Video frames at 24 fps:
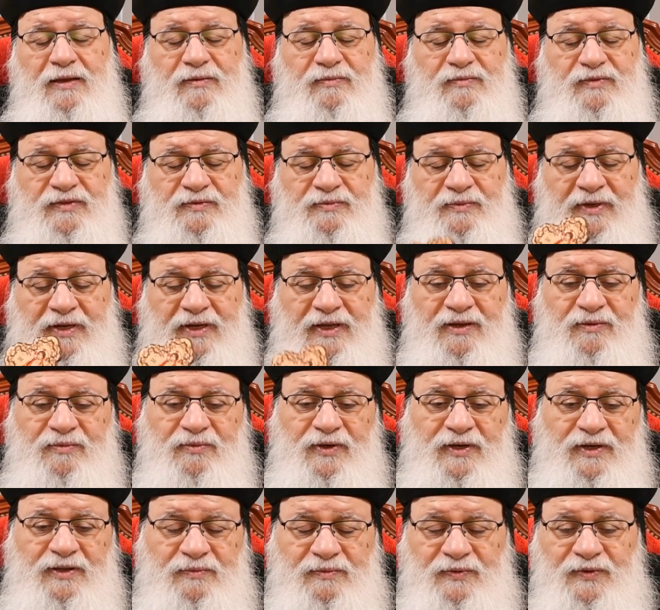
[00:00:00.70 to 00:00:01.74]
بسم الله
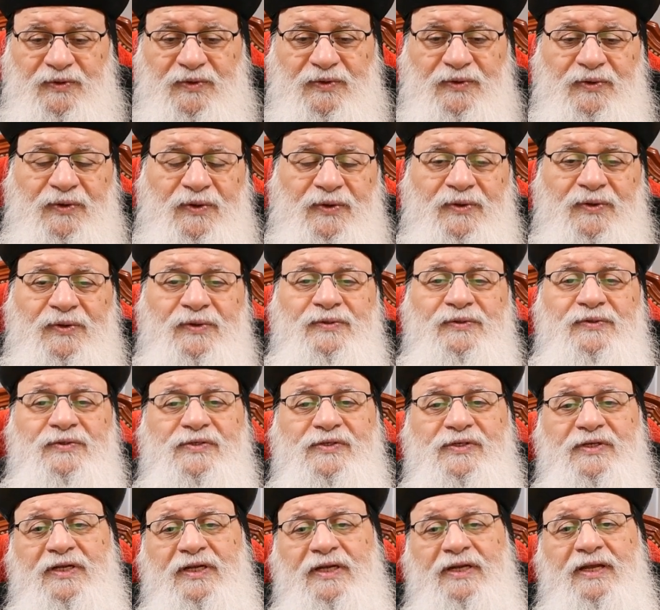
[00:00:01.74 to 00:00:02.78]
والابن والروح
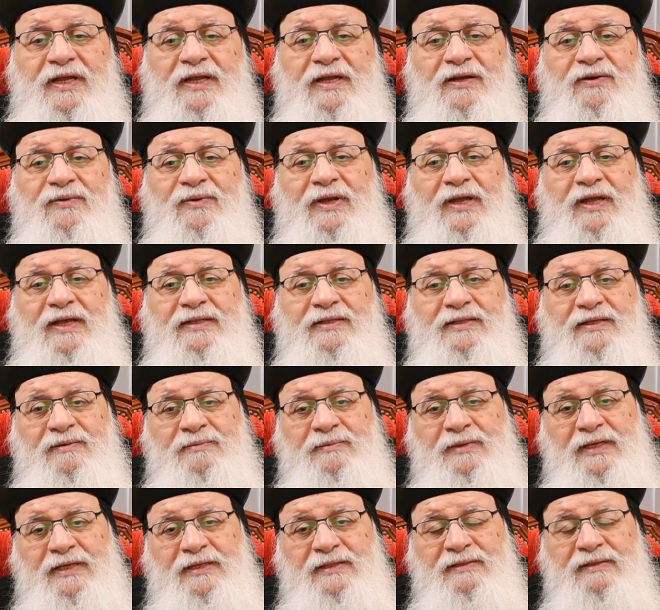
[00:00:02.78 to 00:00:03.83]
القدس الإله الواحد
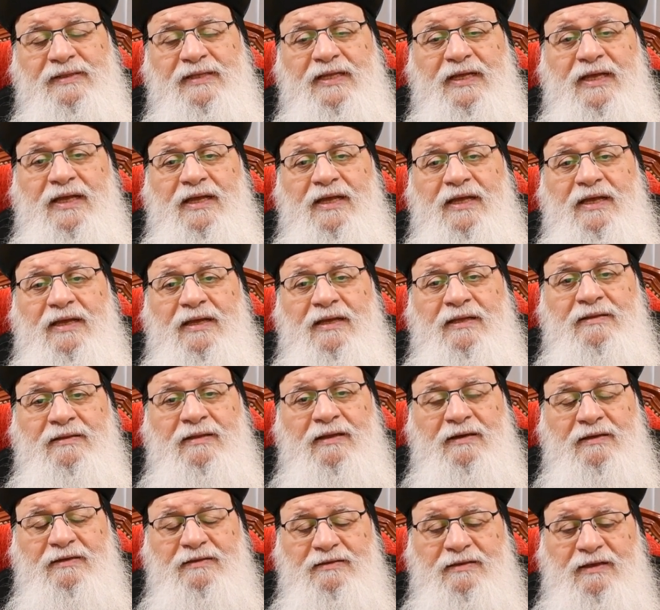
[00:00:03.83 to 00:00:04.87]
أمين
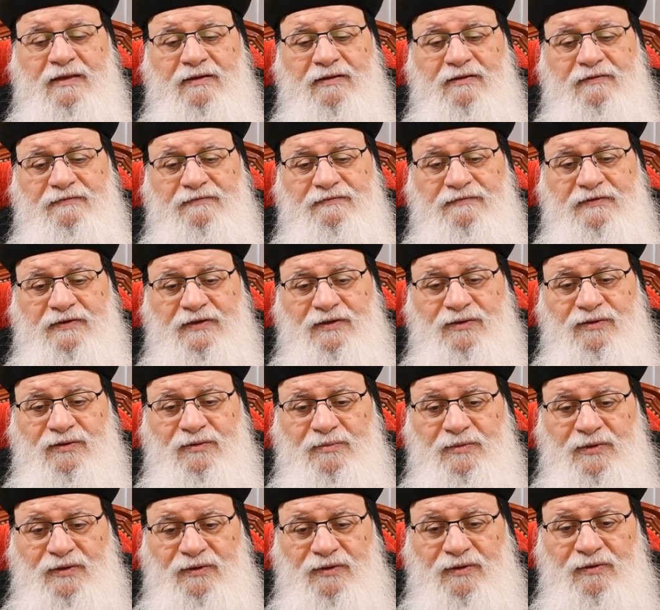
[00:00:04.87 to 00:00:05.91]
النهاردة في
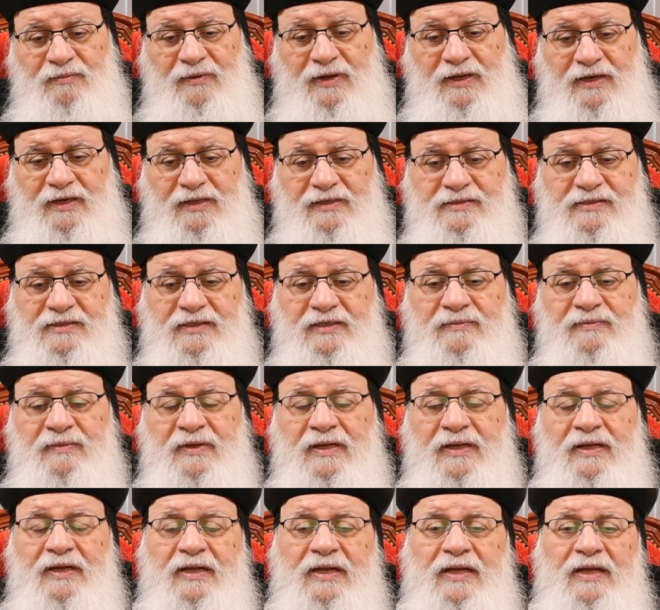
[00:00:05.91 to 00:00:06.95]
يوم الجمعة العظيمة
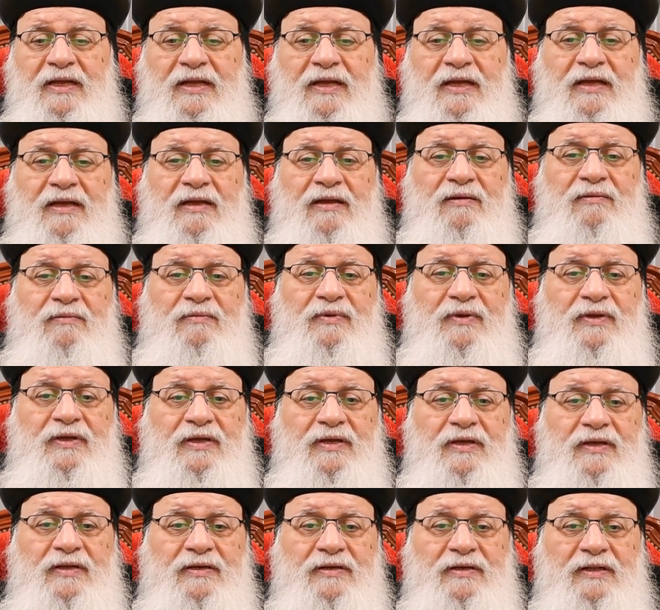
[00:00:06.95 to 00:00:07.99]

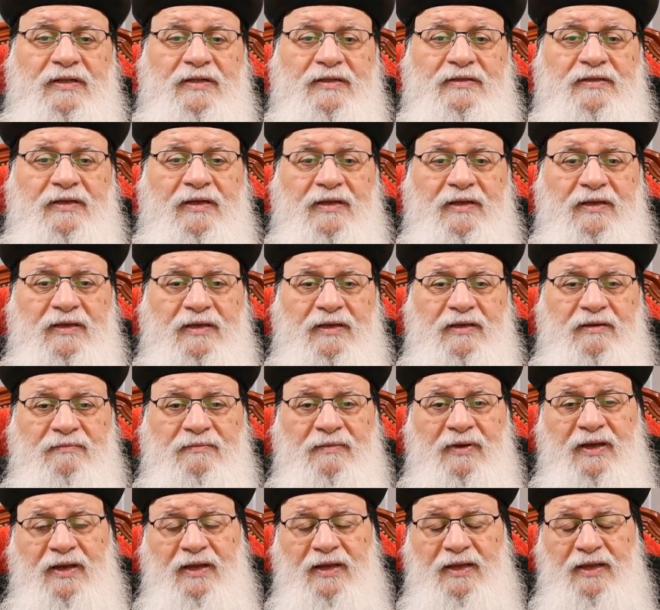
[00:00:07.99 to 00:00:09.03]
بنلتقي
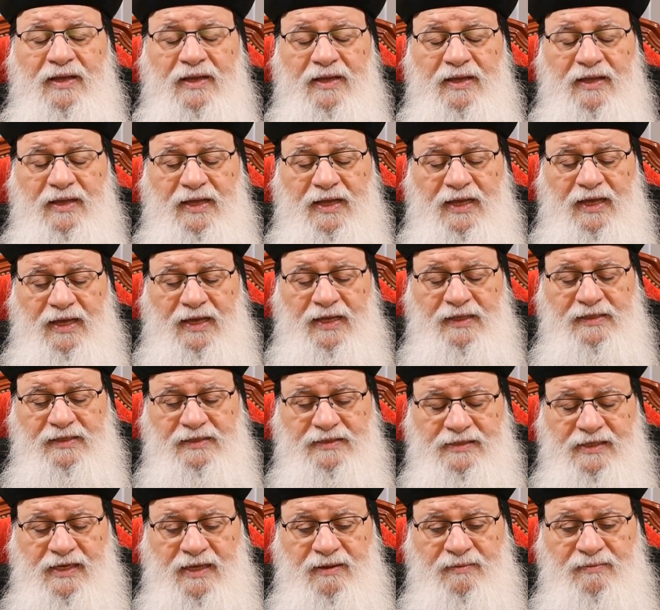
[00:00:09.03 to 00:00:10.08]
مع
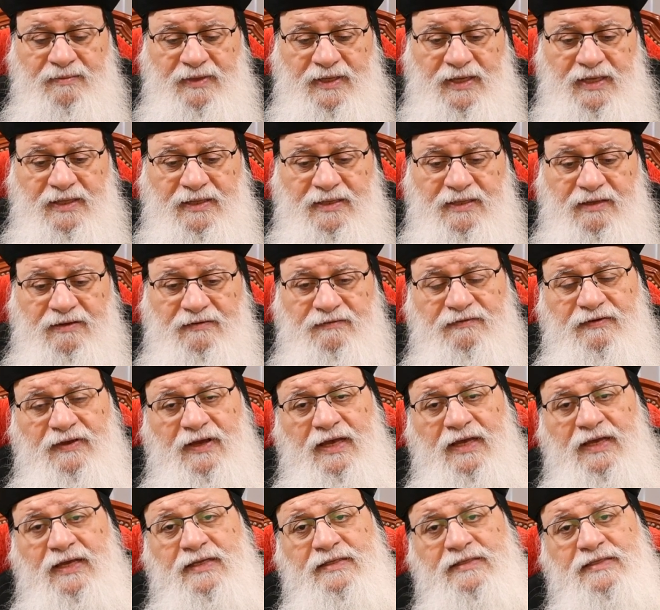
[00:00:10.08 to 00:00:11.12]
حدث هام جدا في
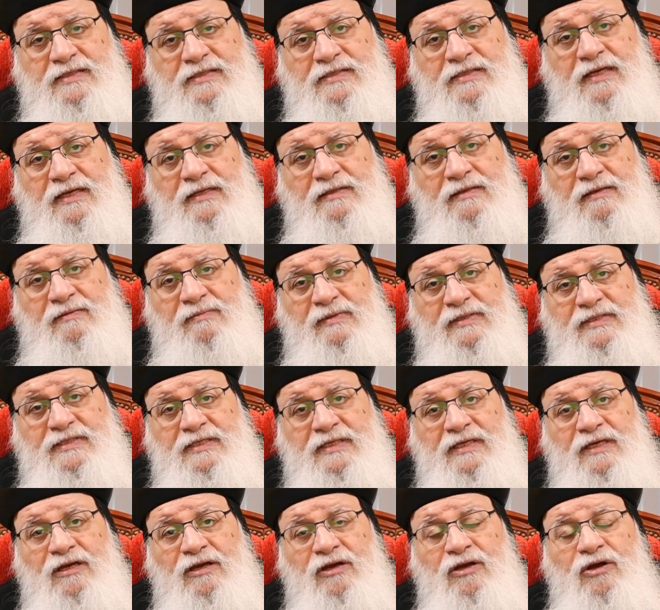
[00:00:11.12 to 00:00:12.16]
حياة السيد
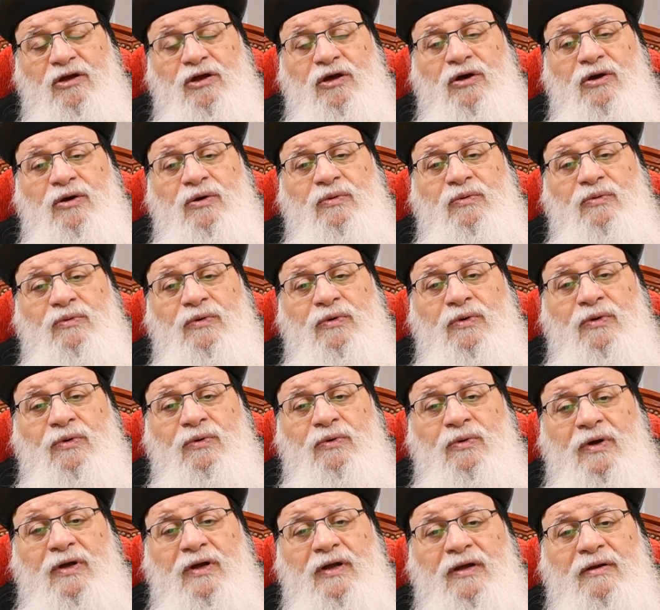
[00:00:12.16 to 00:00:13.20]
المسيح
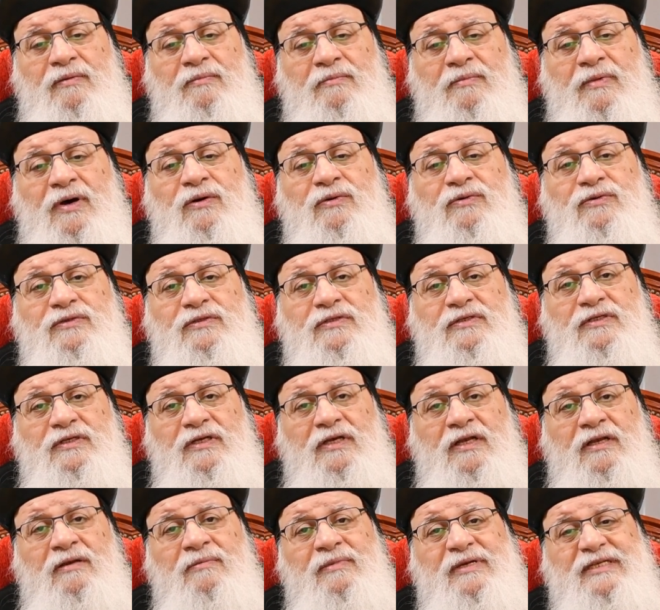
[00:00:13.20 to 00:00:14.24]
وهو موت
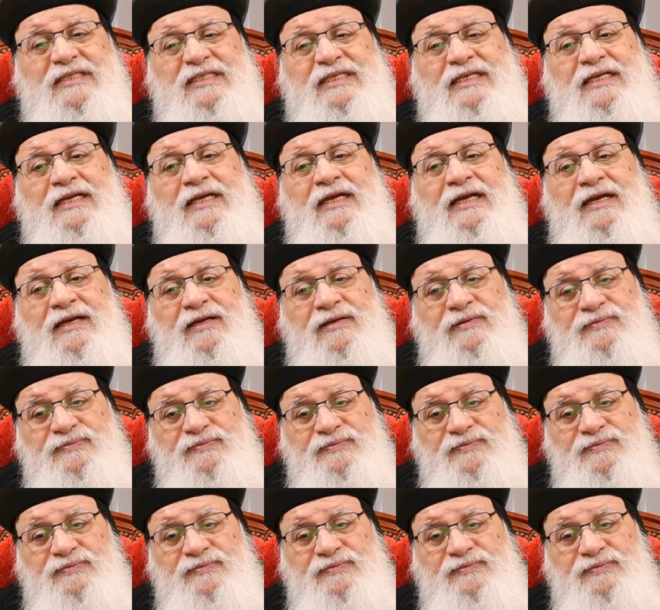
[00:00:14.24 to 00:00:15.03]
المسيح